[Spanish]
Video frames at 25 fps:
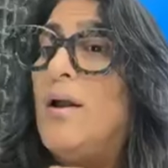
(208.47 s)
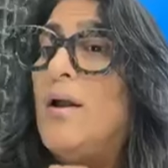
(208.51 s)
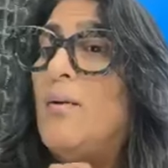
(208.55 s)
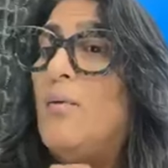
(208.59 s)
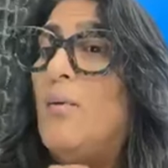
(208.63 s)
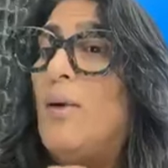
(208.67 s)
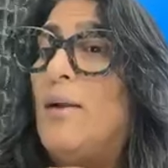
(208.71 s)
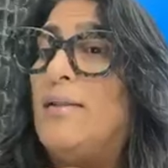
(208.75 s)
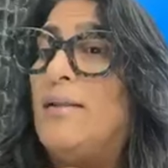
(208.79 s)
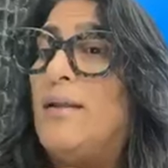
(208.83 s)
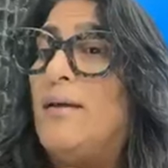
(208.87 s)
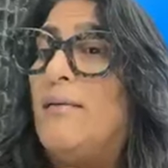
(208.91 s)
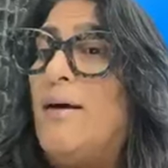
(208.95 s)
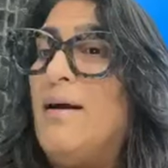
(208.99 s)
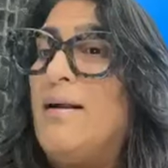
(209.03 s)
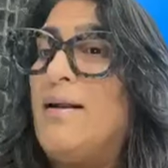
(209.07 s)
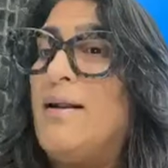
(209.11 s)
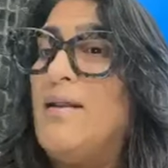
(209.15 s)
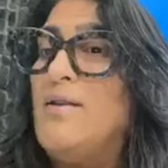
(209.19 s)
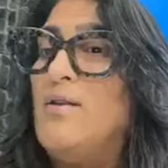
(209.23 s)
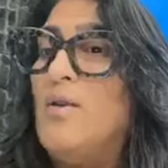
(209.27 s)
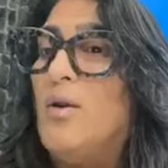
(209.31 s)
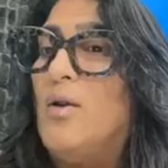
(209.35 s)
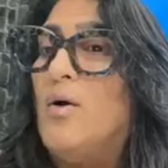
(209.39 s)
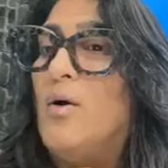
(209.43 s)
Wanda
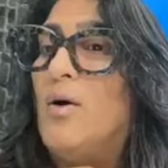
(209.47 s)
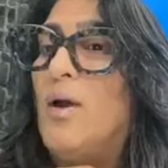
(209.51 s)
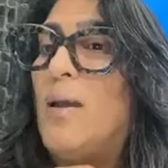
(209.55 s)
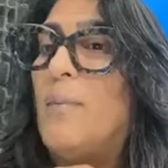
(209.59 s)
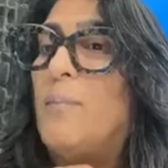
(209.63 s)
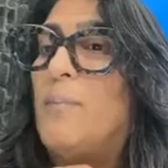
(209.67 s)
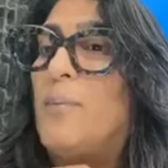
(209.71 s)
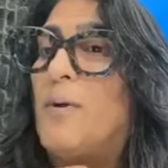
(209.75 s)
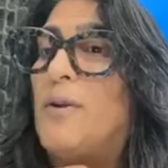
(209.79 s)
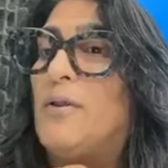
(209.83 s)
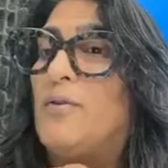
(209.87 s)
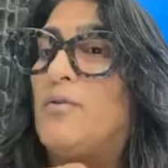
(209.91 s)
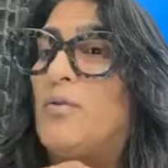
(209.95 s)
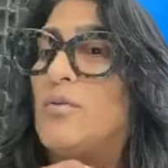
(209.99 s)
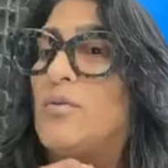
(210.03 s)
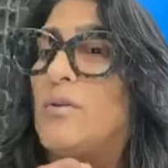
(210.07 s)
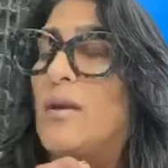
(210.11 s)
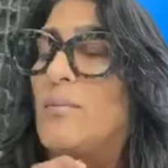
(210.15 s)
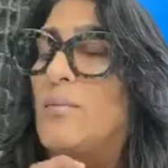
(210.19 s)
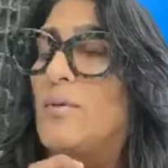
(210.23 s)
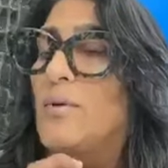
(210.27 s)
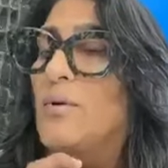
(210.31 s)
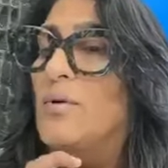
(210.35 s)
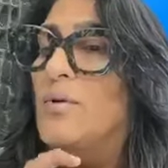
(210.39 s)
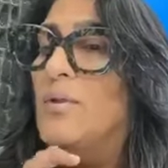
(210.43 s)
Vázquez no lo es, por eso
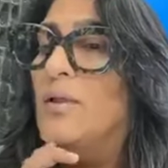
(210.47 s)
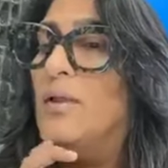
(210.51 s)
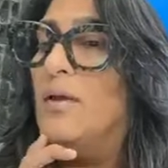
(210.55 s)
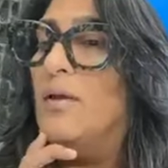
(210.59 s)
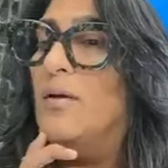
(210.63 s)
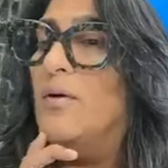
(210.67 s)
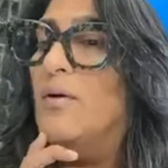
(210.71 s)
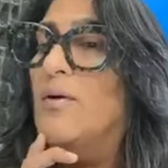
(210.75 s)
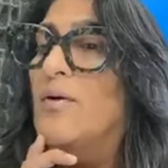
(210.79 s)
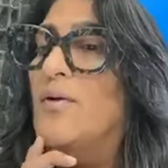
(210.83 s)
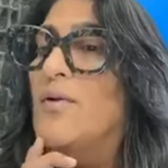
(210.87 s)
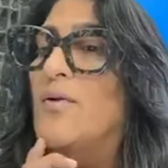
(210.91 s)
estamos jodidos.